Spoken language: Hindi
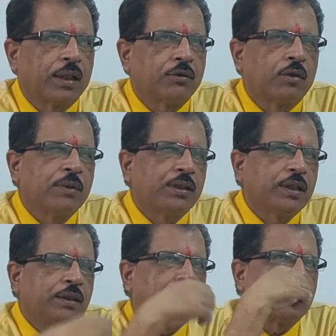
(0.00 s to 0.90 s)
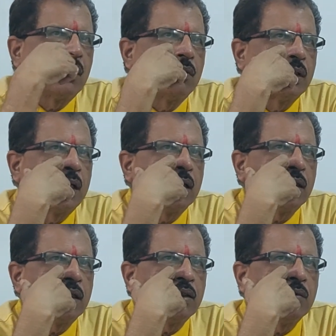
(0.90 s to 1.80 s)
है तो हमें यह देखना होता है
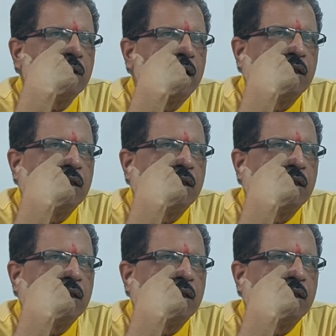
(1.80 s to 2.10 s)
कि यदि कोई